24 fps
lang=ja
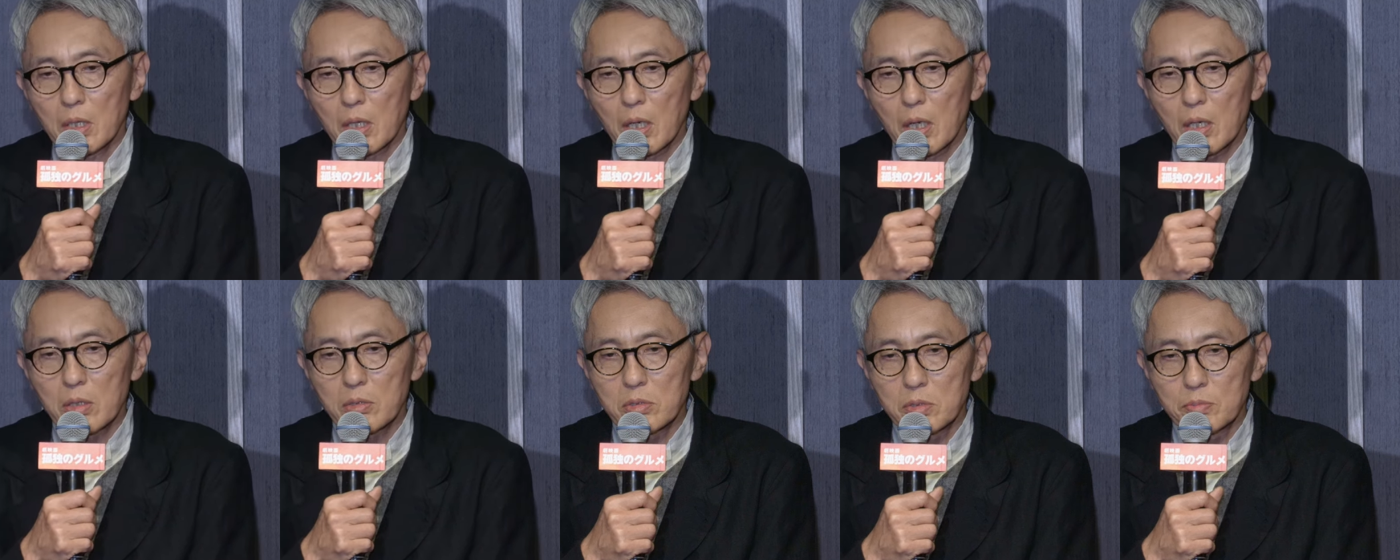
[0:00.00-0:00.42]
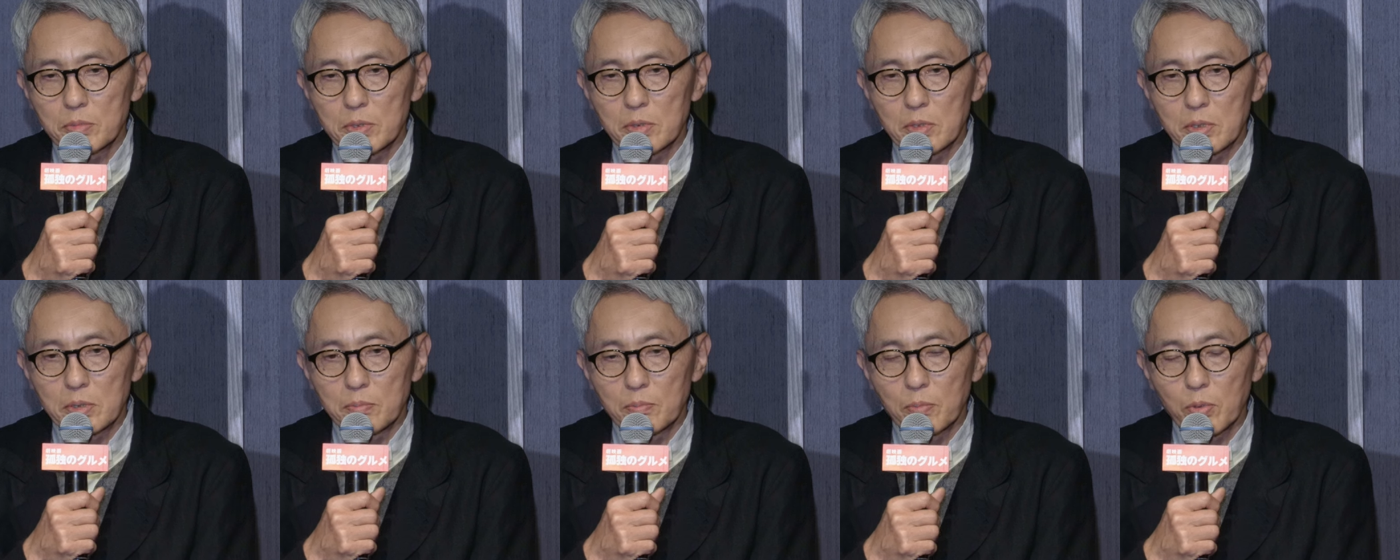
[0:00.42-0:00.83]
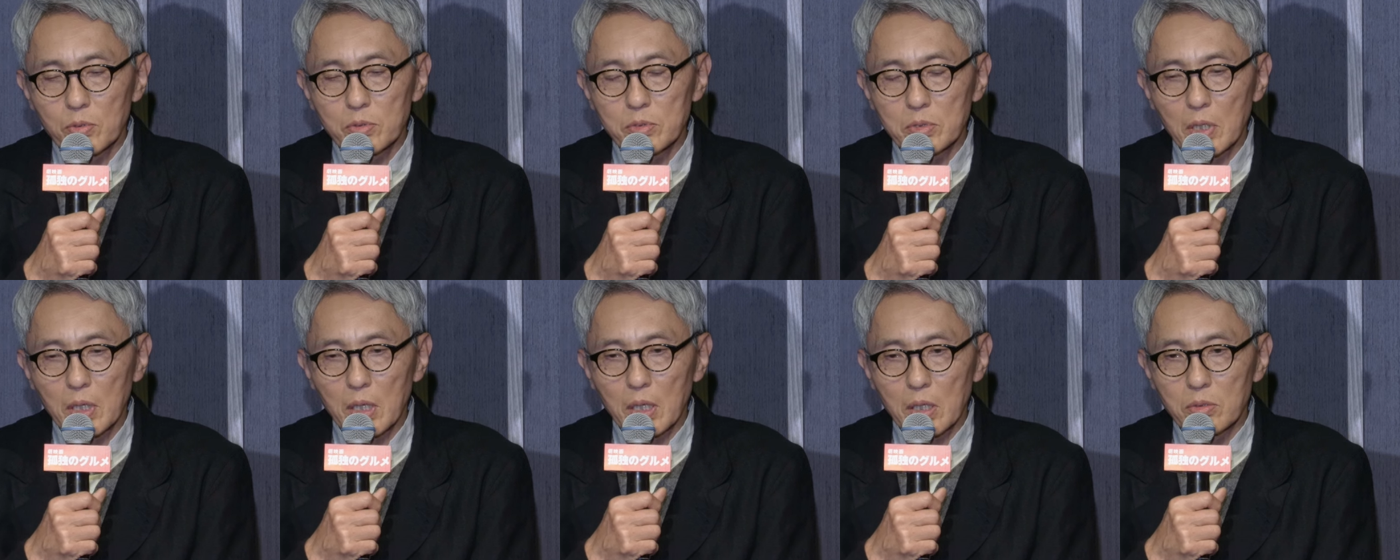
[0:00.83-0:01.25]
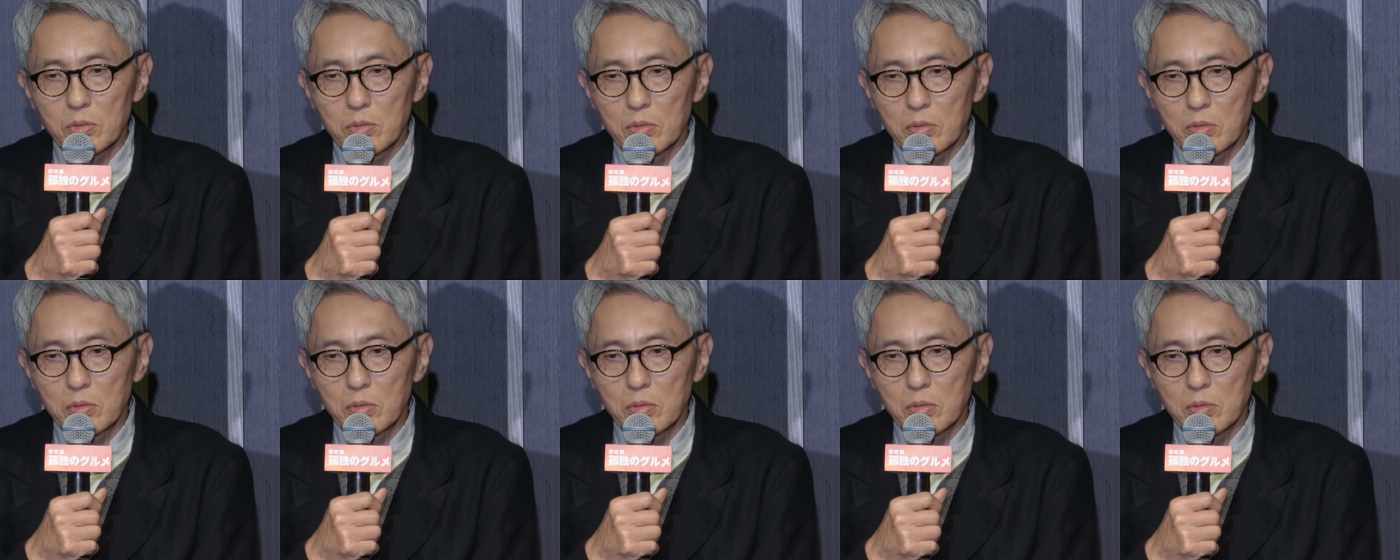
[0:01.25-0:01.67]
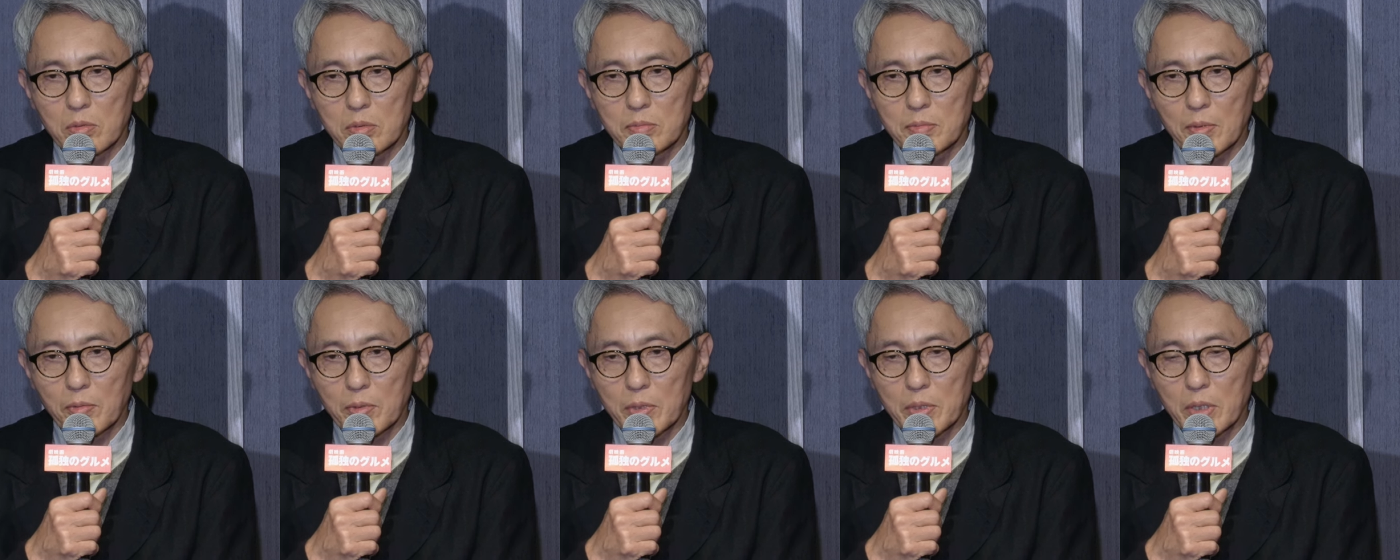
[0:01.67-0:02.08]
ある意味僕があの
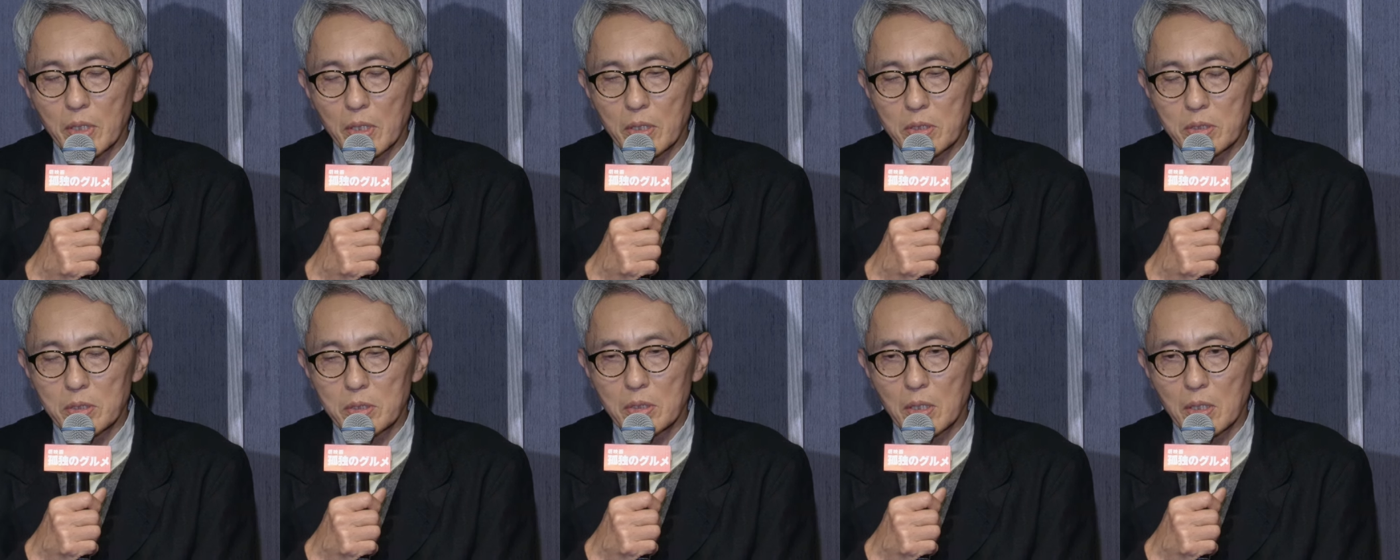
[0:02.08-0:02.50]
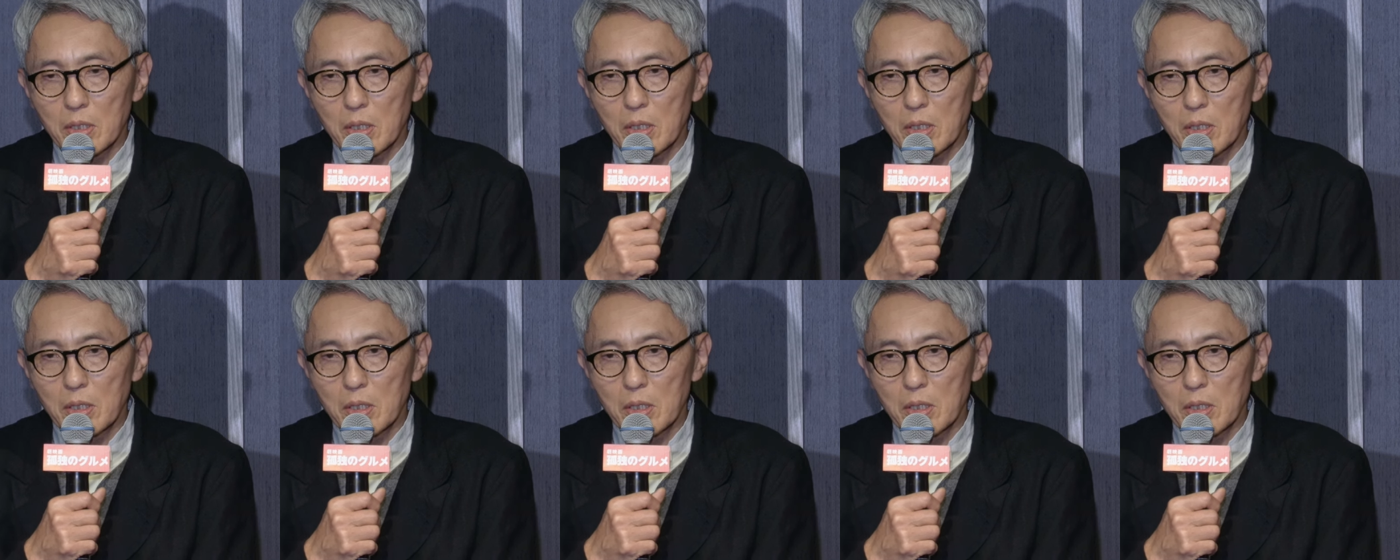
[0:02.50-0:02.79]
今までやった